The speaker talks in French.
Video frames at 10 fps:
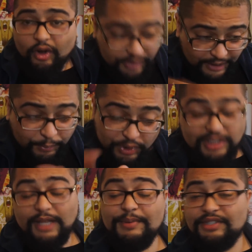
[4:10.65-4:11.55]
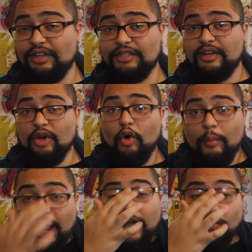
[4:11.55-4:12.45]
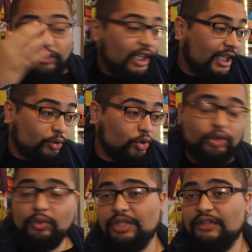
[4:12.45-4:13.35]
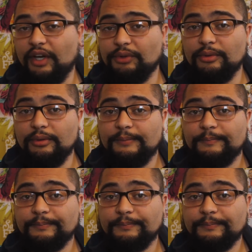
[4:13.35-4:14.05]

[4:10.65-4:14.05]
en un petit épisode, on m'a raconté un truc sur l'univers 2.